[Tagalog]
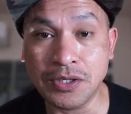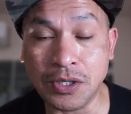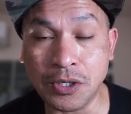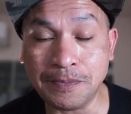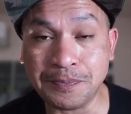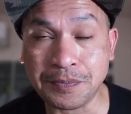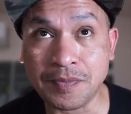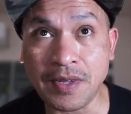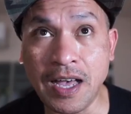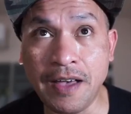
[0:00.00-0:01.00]
So,
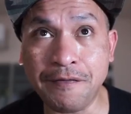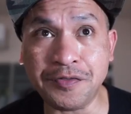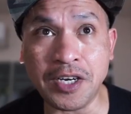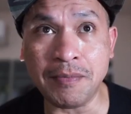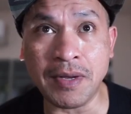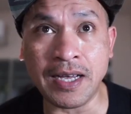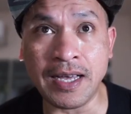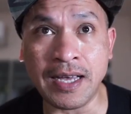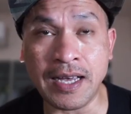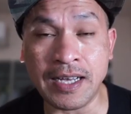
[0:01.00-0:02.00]
after mga
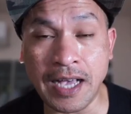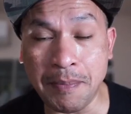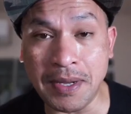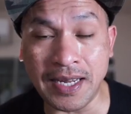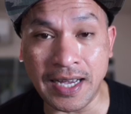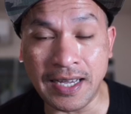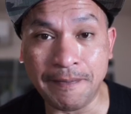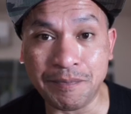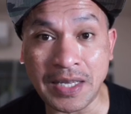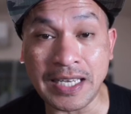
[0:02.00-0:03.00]
gabi
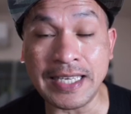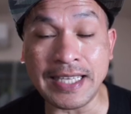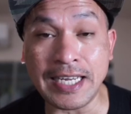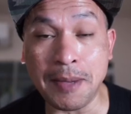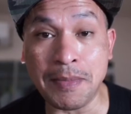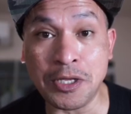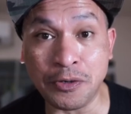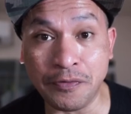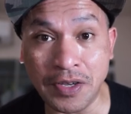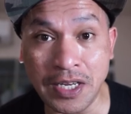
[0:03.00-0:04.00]
na, nakita namin
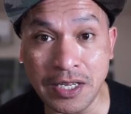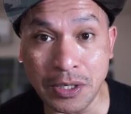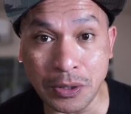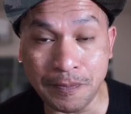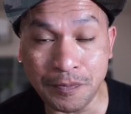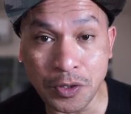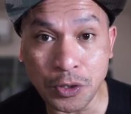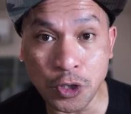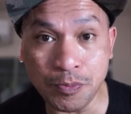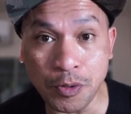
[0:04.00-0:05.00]
yung video
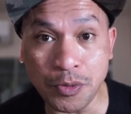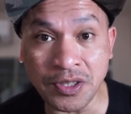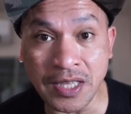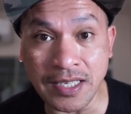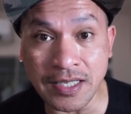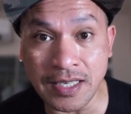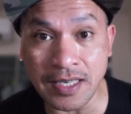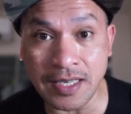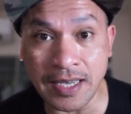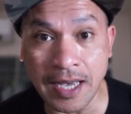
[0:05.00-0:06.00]
nung pumunta
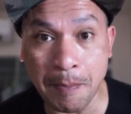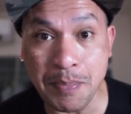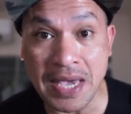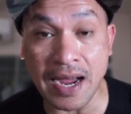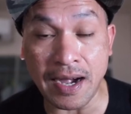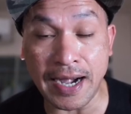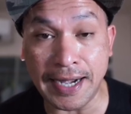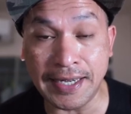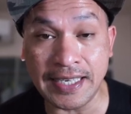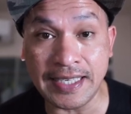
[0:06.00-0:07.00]
si uh, ah,
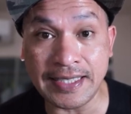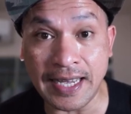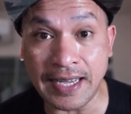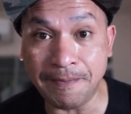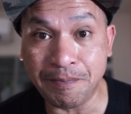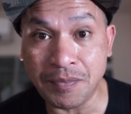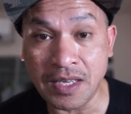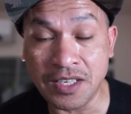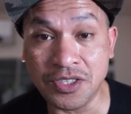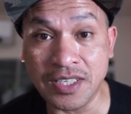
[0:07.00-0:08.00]
PRRD sa
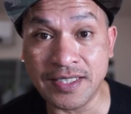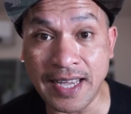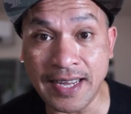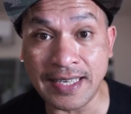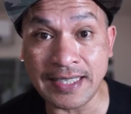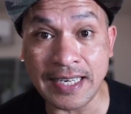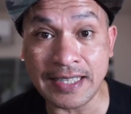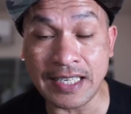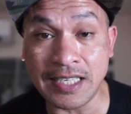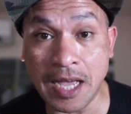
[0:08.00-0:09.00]
Jinsan,
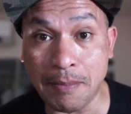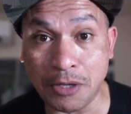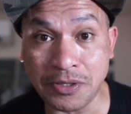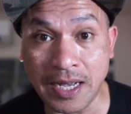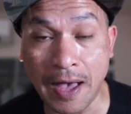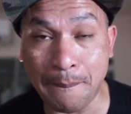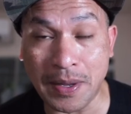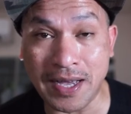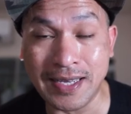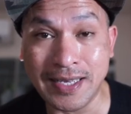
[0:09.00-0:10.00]
nagsalita siya about sa
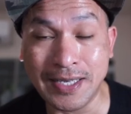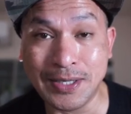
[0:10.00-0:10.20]
kapa.